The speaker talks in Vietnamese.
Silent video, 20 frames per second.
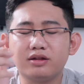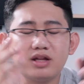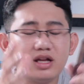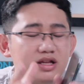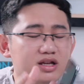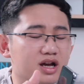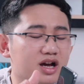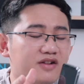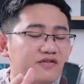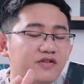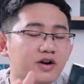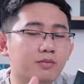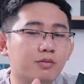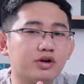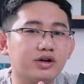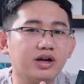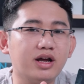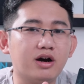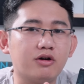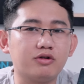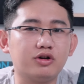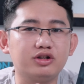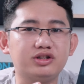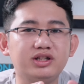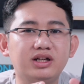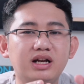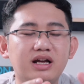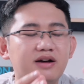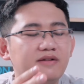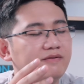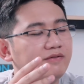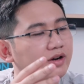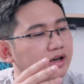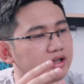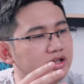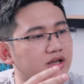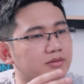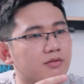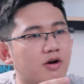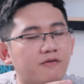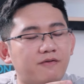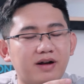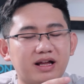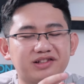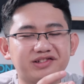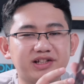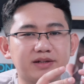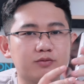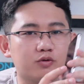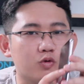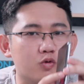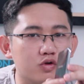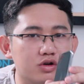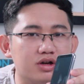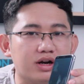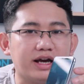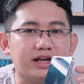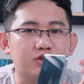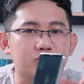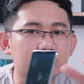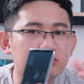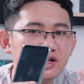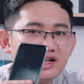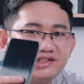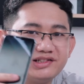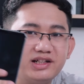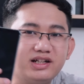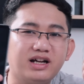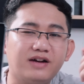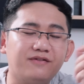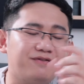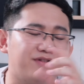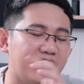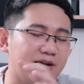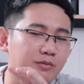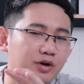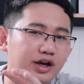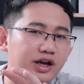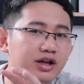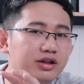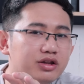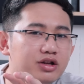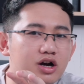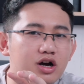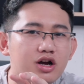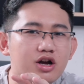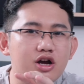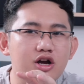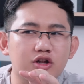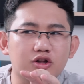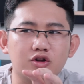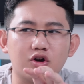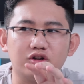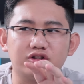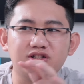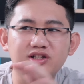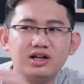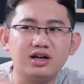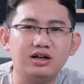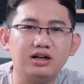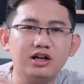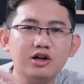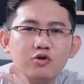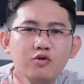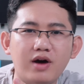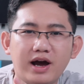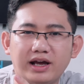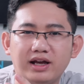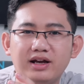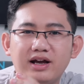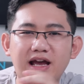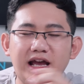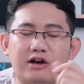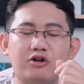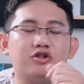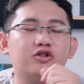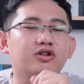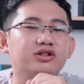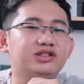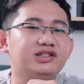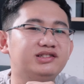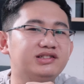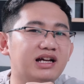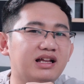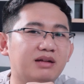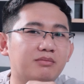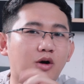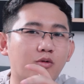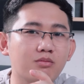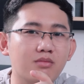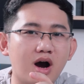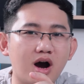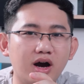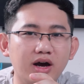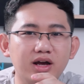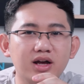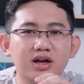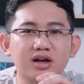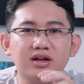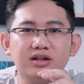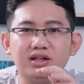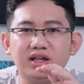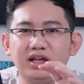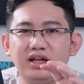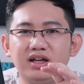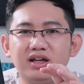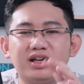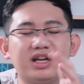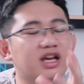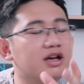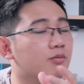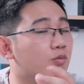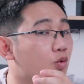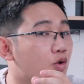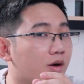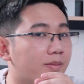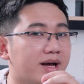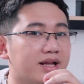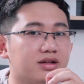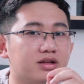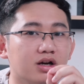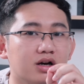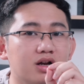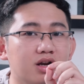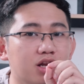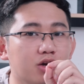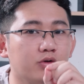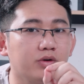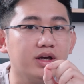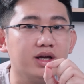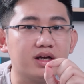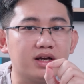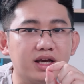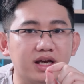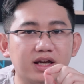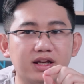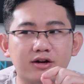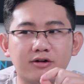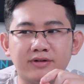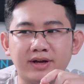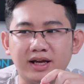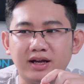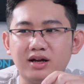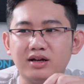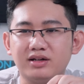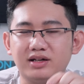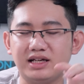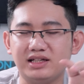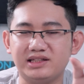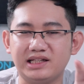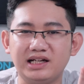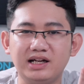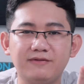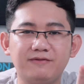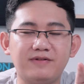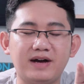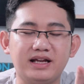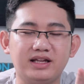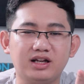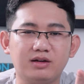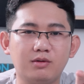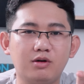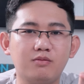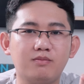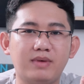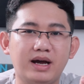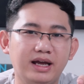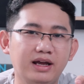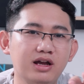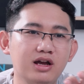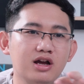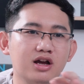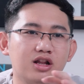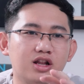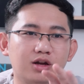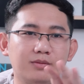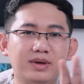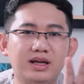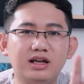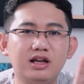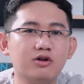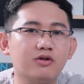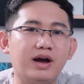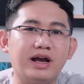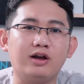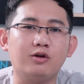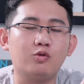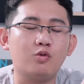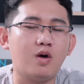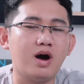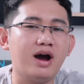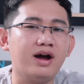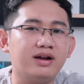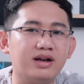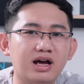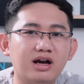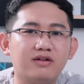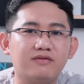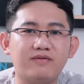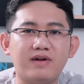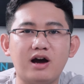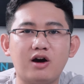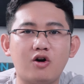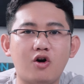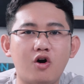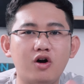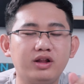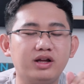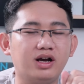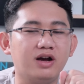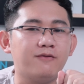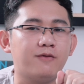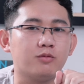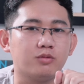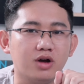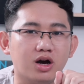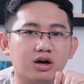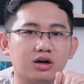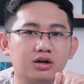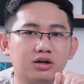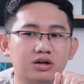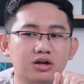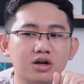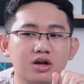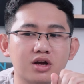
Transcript: Tất nhiên với một điều đó chính là với những mẫu flagship cũ như này chúng ta sẽ gặp phải một cái hiện tượng đó chính là lưu ảnh hay còn gọi chính xác là bóng mở ấy. Thì khi mua các bạn nhớ lưu ý kỹ cái điều này á, để tránh gặp phải những mẫu máy nó bị lưu ảnh quá là nặng và khó thể khắc phục được.